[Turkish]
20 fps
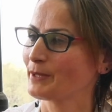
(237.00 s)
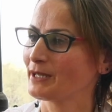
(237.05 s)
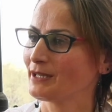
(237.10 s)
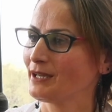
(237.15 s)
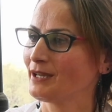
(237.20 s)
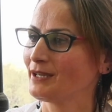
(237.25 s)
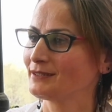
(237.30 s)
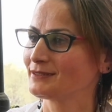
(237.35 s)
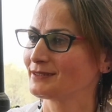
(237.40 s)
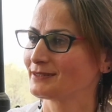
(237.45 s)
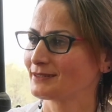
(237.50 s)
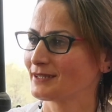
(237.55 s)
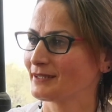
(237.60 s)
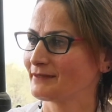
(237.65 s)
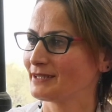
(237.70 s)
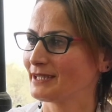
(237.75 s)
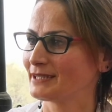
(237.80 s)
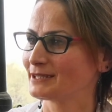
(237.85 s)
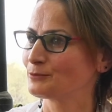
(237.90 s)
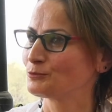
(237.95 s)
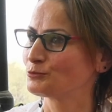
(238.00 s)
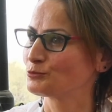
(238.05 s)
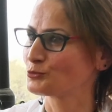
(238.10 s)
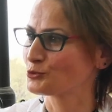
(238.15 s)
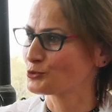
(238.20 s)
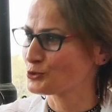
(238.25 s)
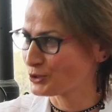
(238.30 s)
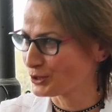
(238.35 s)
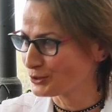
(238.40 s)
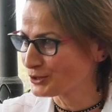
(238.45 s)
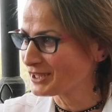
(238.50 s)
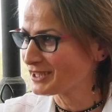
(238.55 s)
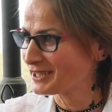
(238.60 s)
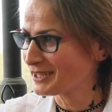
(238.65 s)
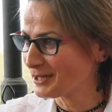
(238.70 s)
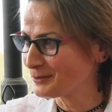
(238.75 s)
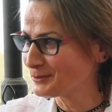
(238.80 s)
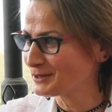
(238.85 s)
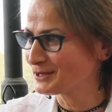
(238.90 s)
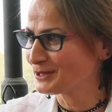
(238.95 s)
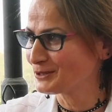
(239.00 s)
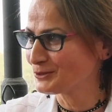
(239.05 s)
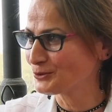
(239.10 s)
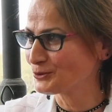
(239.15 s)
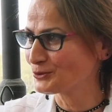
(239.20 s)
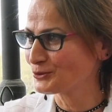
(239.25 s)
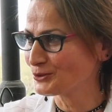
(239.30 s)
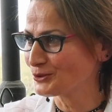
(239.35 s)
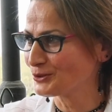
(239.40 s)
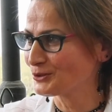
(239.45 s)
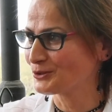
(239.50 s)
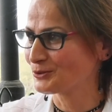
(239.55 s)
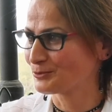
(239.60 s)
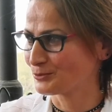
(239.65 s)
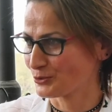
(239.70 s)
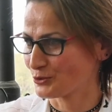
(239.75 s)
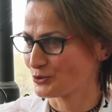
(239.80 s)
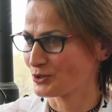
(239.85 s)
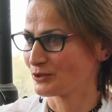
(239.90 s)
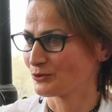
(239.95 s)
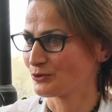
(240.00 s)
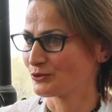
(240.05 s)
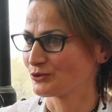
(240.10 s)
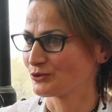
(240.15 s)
ben Aydın'da evlendim. Bursa'da ikamet ediyorduk. Bursa'da